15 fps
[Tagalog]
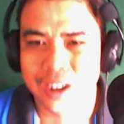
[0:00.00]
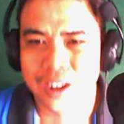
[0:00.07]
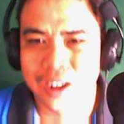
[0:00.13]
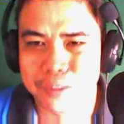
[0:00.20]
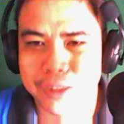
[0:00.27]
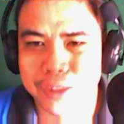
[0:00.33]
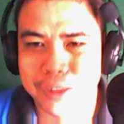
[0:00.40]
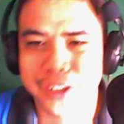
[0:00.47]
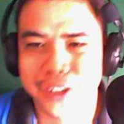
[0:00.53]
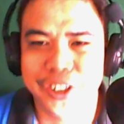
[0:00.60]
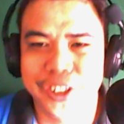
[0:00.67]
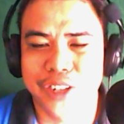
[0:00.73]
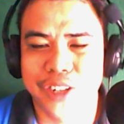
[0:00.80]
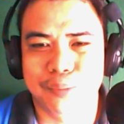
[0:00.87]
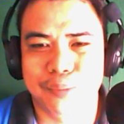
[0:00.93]

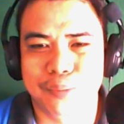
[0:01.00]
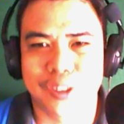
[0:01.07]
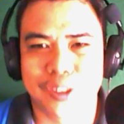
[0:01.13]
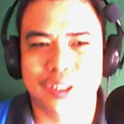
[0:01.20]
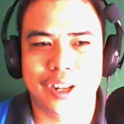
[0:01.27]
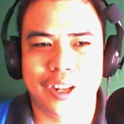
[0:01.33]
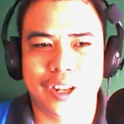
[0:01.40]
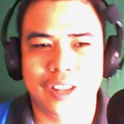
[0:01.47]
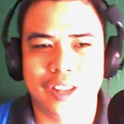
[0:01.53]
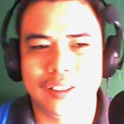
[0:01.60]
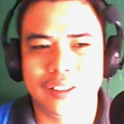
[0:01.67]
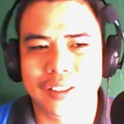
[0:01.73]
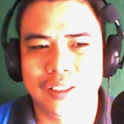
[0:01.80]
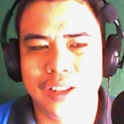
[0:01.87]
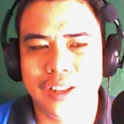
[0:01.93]
Marty and Murder
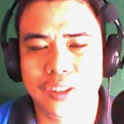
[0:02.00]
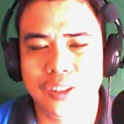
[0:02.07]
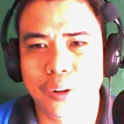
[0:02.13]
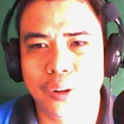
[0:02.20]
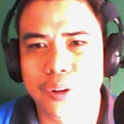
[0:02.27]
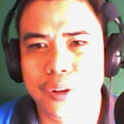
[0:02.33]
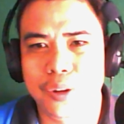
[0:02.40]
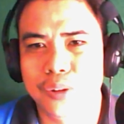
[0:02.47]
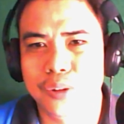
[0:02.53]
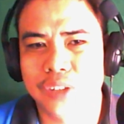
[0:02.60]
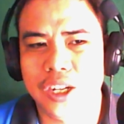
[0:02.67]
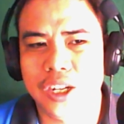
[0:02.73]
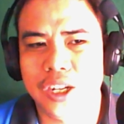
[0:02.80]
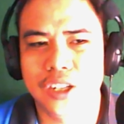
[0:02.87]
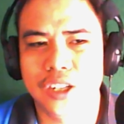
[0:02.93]
and ito yung
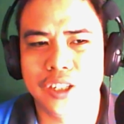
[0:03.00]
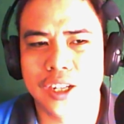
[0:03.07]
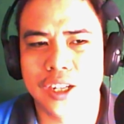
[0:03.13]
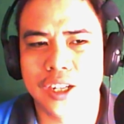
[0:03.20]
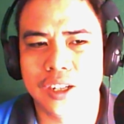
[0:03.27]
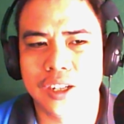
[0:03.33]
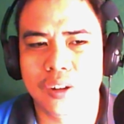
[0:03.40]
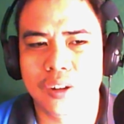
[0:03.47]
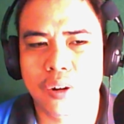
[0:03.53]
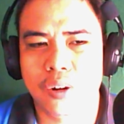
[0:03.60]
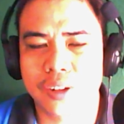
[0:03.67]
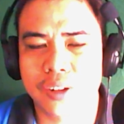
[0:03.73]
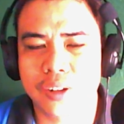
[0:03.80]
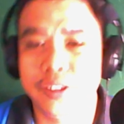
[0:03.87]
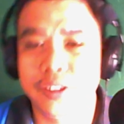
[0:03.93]
trailer ng
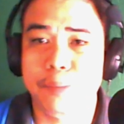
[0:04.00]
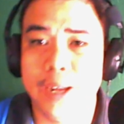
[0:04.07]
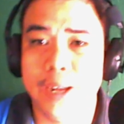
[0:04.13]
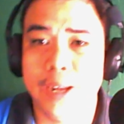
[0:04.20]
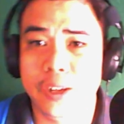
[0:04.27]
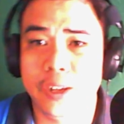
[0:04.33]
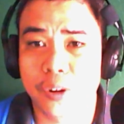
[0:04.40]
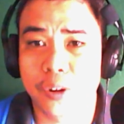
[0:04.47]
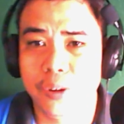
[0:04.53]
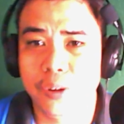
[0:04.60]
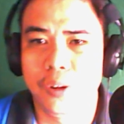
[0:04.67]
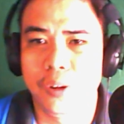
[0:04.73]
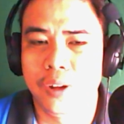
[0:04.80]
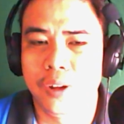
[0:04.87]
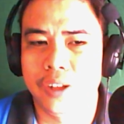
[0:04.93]
Oras di Peligro
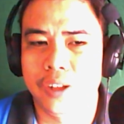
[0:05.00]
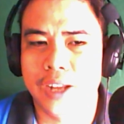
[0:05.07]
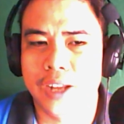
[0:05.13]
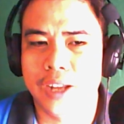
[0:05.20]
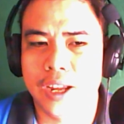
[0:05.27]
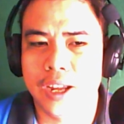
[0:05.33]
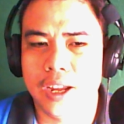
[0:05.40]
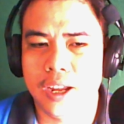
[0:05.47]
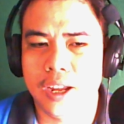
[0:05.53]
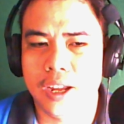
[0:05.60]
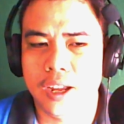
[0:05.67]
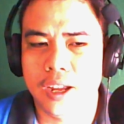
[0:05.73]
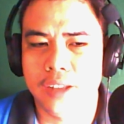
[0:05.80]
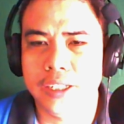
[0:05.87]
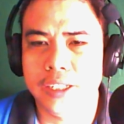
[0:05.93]

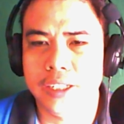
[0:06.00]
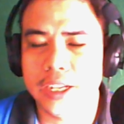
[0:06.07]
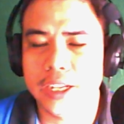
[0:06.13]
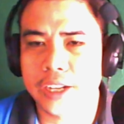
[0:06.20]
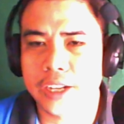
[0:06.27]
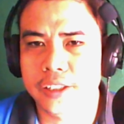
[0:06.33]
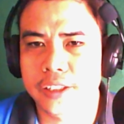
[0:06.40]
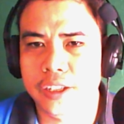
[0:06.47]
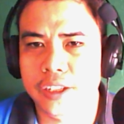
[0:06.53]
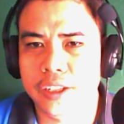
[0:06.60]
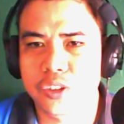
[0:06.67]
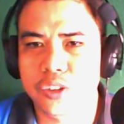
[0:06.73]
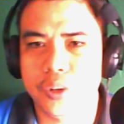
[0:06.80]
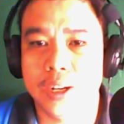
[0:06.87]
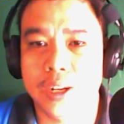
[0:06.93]
na dinirect ni
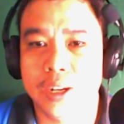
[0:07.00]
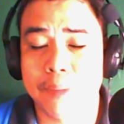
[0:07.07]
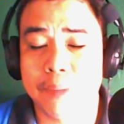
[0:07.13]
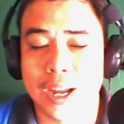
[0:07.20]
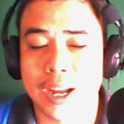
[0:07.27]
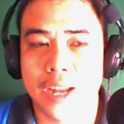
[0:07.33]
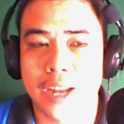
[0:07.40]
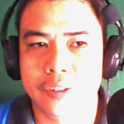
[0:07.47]
Joey Lamangan.